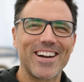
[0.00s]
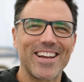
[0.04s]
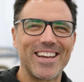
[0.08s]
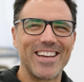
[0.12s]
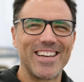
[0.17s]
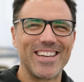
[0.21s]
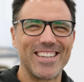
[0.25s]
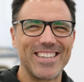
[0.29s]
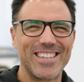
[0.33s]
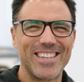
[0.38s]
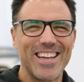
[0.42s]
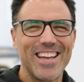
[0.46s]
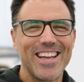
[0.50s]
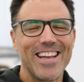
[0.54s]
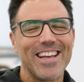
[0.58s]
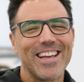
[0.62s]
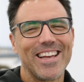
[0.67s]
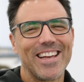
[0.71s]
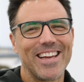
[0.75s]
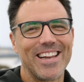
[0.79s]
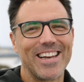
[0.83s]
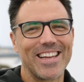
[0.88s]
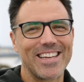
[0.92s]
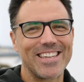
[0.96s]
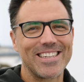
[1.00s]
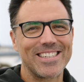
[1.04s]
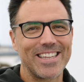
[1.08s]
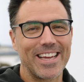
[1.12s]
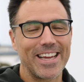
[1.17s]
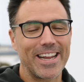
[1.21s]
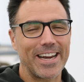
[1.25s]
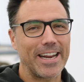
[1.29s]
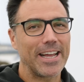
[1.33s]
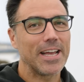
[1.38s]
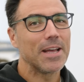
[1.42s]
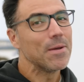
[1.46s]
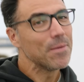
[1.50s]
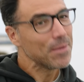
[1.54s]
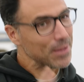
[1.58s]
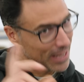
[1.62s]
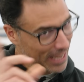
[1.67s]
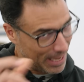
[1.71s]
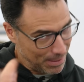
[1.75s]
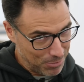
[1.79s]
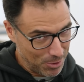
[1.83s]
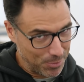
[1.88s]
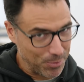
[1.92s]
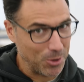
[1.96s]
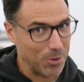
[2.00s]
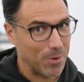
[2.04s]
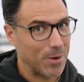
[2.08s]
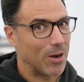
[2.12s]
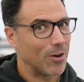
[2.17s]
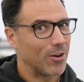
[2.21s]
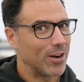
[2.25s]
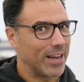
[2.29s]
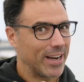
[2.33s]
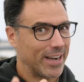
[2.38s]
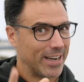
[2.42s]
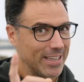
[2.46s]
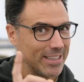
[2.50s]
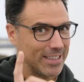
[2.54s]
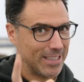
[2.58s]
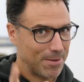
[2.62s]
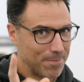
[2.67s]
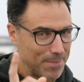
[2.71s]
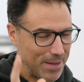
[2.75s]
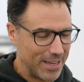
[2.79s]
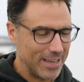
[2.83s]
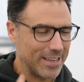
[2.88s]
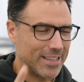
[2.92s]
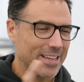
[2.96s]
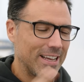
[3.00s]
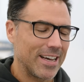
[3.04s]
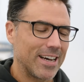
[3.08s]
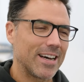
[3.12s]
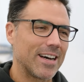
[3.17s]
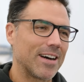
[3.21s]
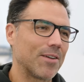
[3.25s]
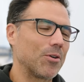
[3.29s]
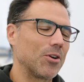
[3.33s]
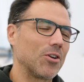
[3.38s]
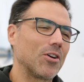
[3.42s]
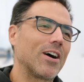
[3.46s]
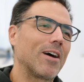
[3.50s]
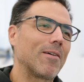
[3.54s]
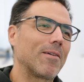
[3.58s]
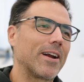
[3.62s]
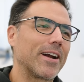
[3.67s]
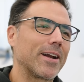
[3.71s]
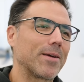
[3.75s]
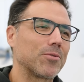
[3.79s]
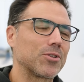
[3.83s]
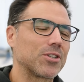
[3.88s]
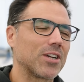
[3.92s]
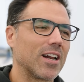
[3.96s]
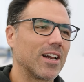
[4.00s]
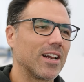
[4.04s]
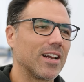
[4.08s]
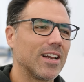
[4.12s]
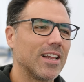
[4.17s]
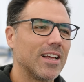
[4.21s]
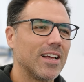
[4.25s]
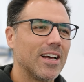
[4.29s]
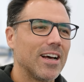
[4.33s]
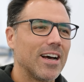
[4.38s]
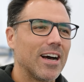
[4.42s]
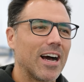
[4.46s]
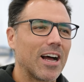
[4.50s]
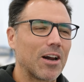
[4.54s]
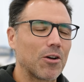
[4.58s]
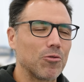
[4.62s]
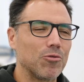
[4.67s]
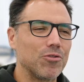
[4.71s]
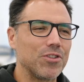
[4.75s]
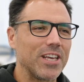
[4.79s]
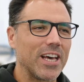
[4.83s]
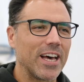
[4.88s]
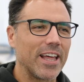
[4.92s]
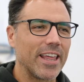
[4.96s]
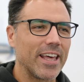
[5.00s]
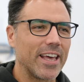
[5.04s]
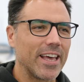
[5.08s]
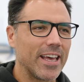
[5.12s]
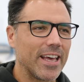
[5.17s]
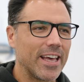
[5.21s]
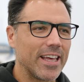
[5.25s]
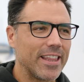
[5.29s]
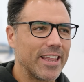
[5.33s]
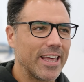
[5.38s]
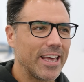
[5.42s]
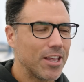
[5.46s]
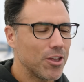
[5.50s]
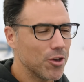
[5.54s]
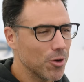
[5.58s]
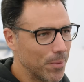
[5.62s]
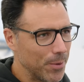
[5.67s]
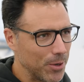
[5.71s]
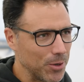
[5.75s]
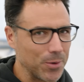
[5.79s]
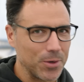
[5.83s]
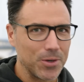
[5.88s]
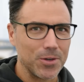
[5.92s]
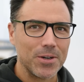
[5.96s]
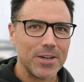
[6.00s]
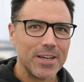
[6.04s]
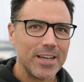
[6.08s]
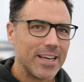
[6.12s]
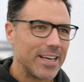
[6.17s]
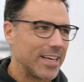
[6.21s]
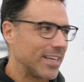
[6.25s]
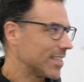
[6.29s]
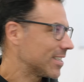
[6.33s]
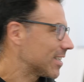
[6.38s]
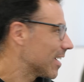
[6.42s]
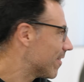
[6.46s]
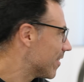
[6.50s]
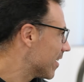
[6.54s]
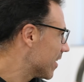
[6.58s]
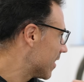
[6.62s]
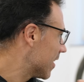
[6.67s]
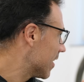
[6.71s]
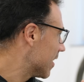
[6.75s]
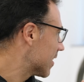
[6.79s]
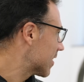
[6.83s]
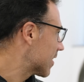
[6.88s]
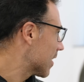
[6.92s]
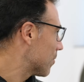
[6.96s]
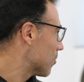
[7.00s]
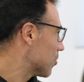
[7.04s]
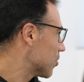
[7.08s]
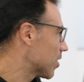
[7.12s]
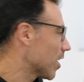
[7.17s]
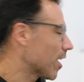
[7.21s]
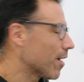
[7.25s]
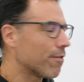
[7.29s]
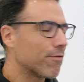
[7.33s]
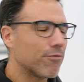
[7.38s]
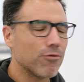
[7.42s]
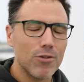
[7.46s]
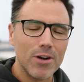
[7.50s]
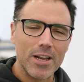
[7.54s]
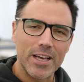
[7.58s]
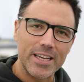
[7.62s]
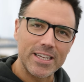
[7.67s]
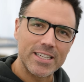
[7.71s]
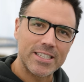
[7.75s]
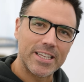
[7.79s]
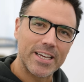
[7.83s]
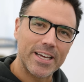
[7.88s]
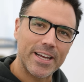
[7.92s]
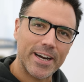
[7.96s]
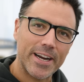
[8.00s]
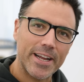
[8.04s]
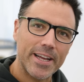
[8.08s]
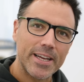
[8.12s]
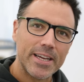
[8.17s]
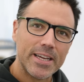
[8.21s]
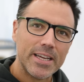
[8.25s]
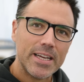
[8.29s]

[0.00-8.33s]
que es el XTR, que hemos probado el RAN también, ya hablaremos algún día de, ello, pero bueno, esta bici está montada full XTR